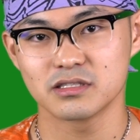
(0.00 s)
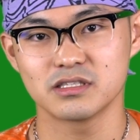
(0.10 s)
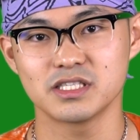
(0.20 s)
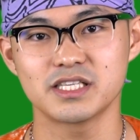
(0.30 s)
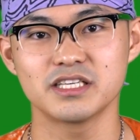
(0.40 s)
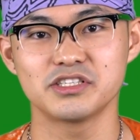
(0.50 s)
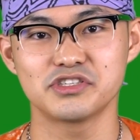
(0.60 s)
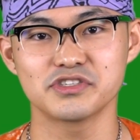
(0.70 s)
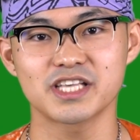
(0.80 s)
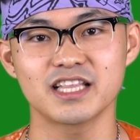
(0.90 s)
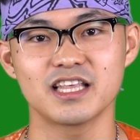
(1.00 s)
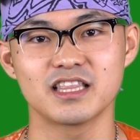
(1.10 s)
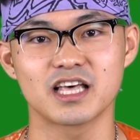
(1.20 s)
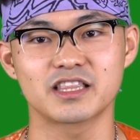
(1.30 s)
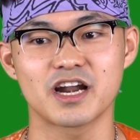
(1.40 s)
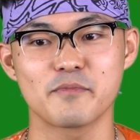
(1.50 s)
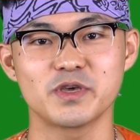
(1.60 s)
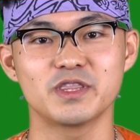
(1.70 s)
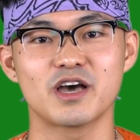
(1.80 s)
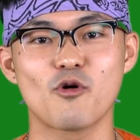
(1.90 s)
2013年だったら
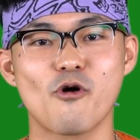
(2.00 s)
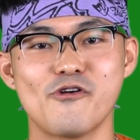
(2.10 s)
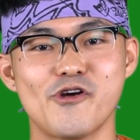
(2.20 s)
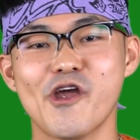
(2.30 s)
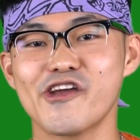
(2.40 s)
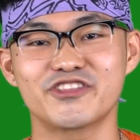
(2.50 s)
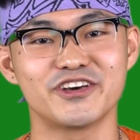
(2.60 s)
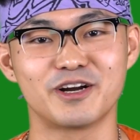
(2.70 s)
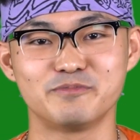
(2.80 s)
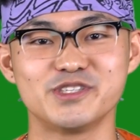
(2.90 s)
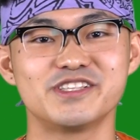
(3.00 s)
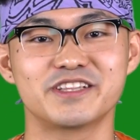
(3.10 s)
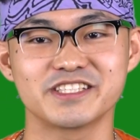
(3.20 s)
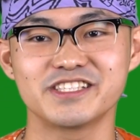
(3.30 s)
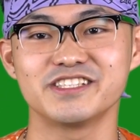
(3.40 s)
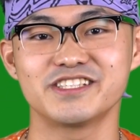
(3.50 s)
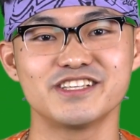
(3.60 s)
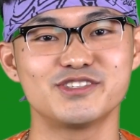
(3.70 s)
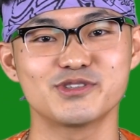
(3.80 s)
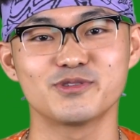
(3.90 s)
みんなウェーってラップしてたし、
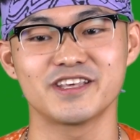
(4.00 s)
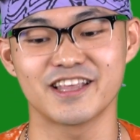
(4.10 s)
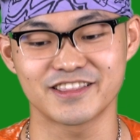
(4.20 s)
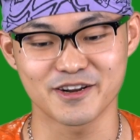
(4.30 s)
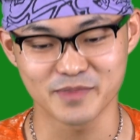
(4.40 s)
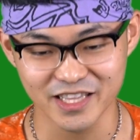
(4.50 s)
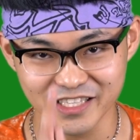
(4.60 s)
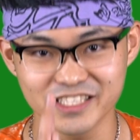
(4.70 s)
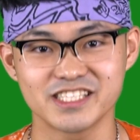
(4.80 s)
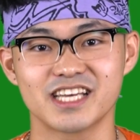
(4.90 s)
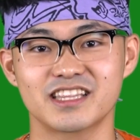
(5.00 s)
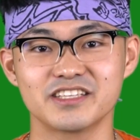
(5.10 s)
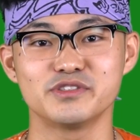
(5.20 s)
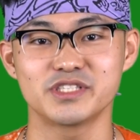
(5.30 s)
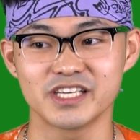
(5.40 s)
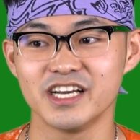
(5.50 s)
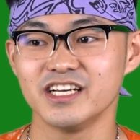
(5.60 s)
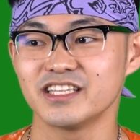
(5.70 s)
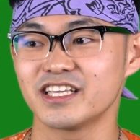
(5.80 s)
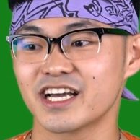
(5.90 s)
2015年だったらみんな忍者って言うし、
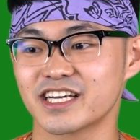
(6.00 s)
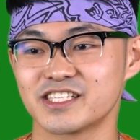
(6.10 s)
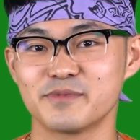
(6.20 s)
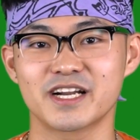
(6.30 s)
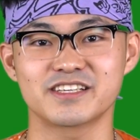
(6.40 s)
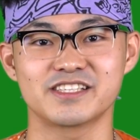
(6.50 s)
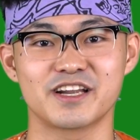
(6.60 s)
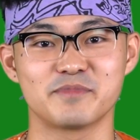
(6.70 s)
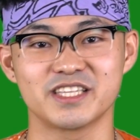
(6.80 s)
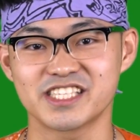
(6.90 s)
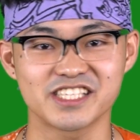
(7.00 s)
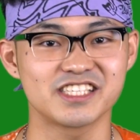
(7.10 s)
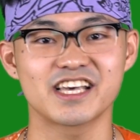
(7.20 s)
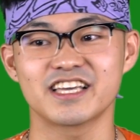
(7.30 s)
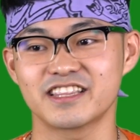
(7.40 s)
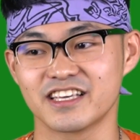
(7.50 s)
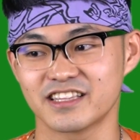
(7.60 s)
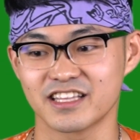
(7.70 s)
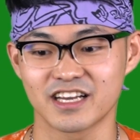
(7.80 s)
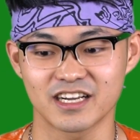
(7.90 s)
で、なんかしばらくしたらみんな死にたいって言っ
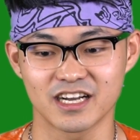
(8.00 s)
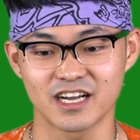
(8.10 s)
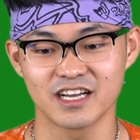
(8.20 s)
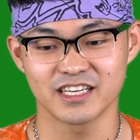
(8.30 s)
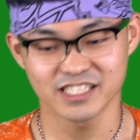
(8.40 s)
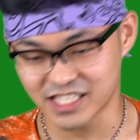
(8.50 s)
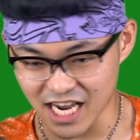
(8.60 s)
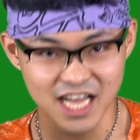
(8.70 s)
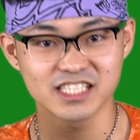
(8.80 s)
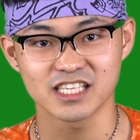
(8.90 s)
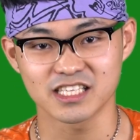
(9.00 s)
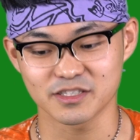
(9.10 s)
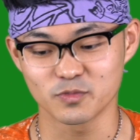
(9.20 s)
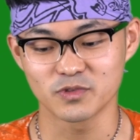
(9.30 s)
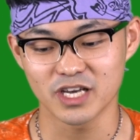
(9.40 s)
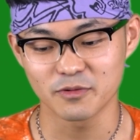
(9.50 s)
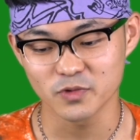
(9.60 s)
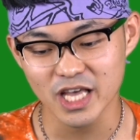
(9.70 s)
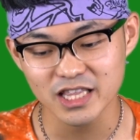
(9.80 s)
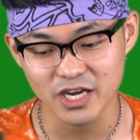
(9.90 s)
てなんか、じゃーんじゃないですもうな、も
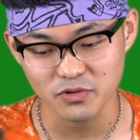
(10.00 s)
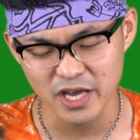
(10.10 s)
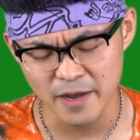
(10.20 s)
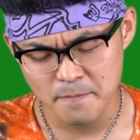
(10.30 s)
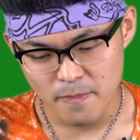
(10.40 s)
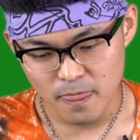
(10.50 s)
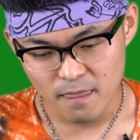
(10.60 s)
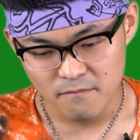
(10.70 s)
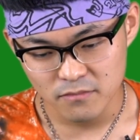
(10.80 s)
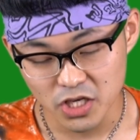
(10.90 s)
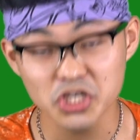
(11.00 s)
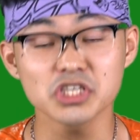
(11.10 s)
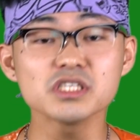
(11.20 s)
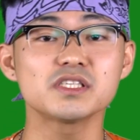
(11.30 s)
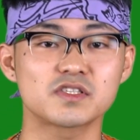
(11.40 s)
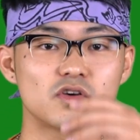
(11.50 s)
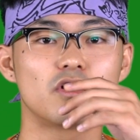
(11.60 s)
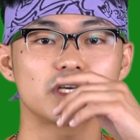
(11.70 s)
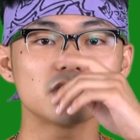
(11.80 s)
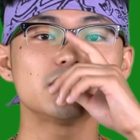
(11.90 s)
うなんだろうな。いや、いいんす
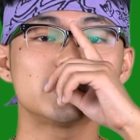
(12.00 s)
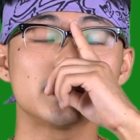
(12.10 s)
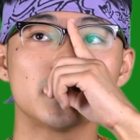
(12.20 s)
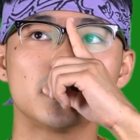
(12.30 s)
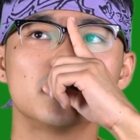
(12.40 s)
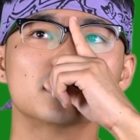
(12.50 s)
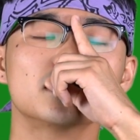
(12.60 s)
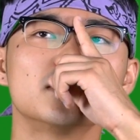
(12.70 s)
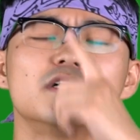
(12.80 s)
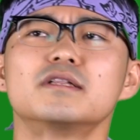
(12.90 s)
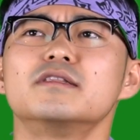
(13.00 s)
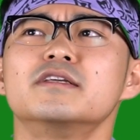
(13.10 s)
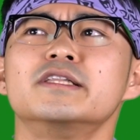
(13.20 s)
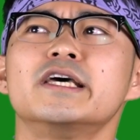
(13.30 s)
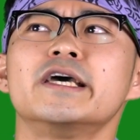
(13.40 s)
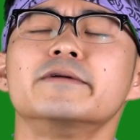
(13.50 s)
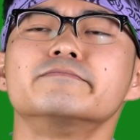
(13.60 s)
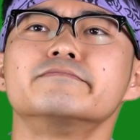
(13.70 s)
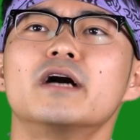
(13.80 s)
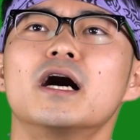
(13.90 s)
よいいし。でね、
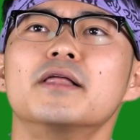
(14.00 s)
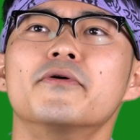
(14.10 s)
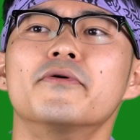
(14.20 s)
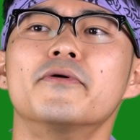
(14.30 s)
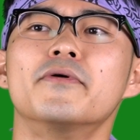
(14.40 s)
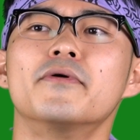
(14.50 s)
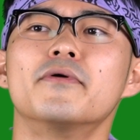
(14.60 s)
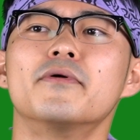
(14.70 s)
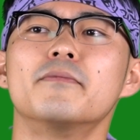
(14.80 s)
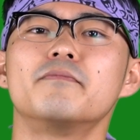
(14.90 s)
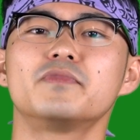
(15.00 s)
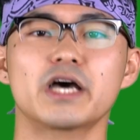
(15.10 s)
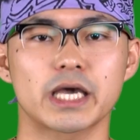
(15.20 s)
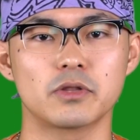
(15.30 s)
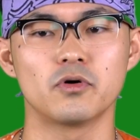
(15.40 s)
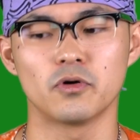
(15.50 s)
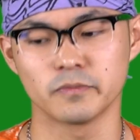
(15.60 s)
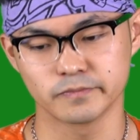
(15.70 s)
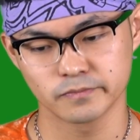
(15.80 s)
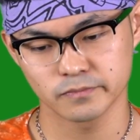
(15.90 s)
あのー、だけど、